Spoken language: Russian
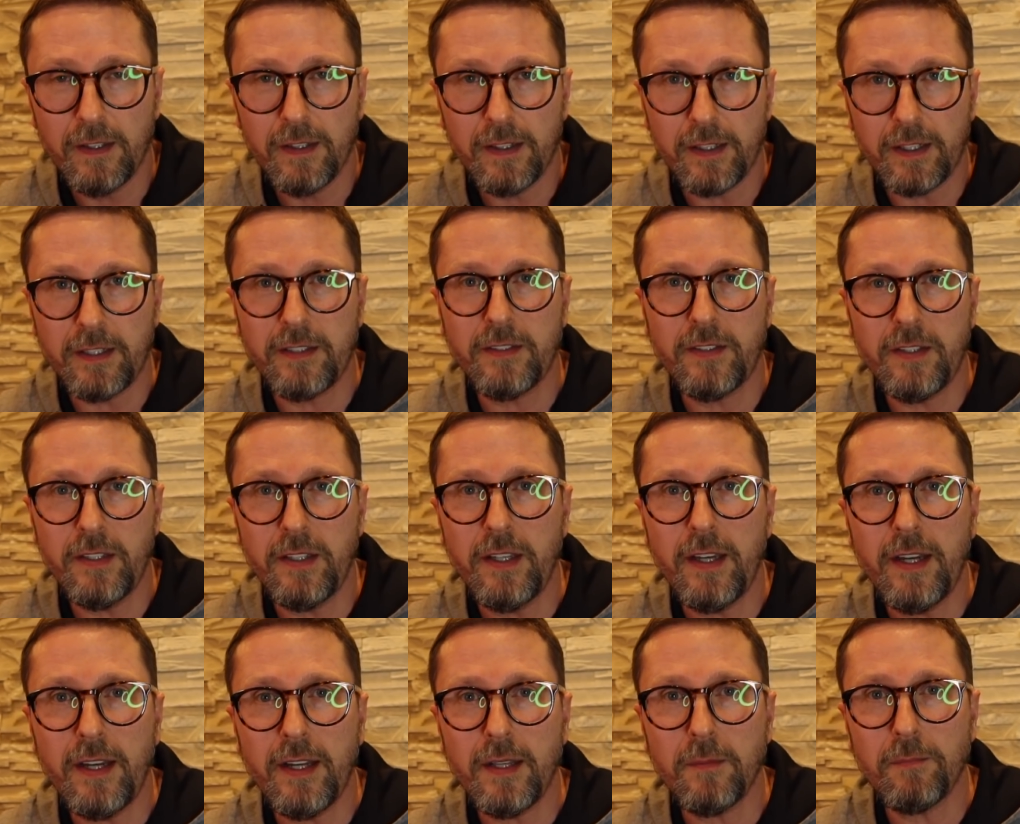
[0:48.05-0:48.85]

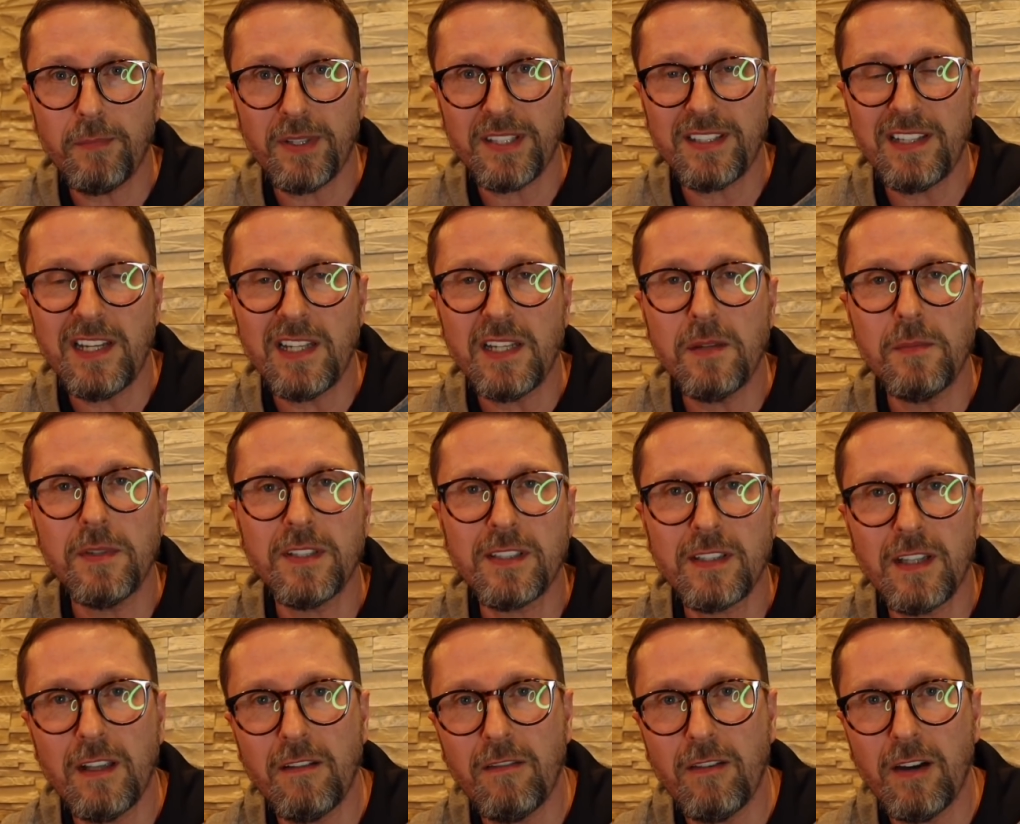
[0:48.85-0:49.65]
россиян последними
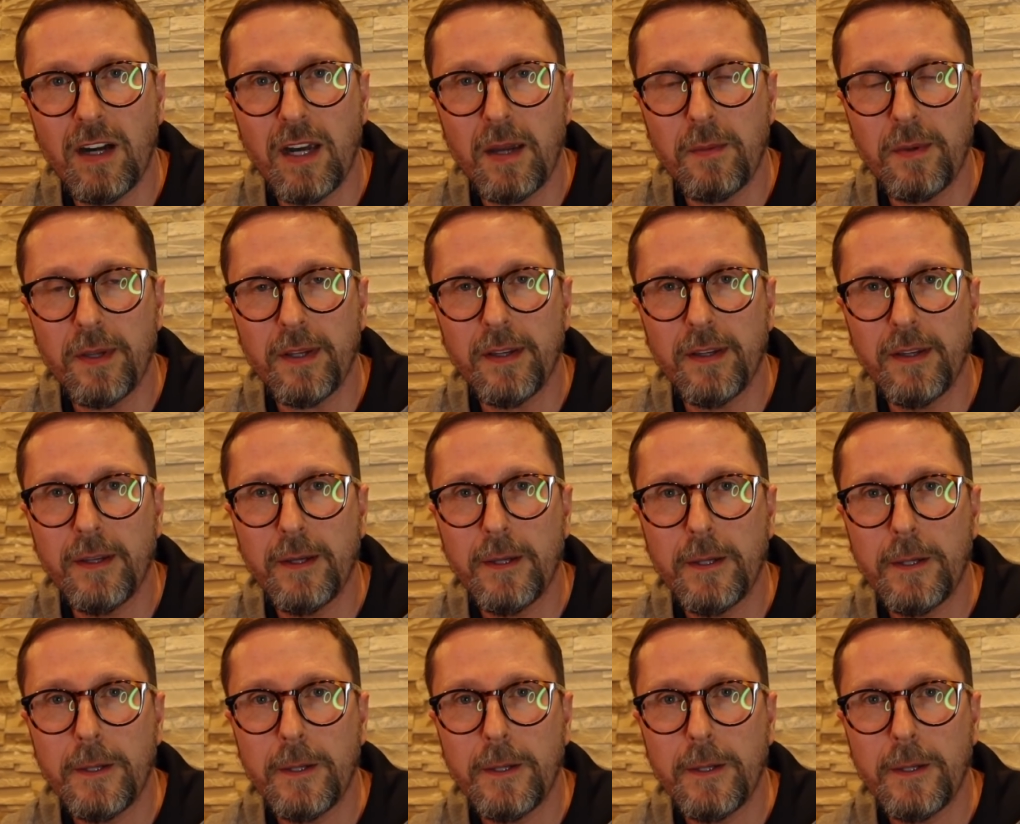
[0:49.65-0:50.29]
словами.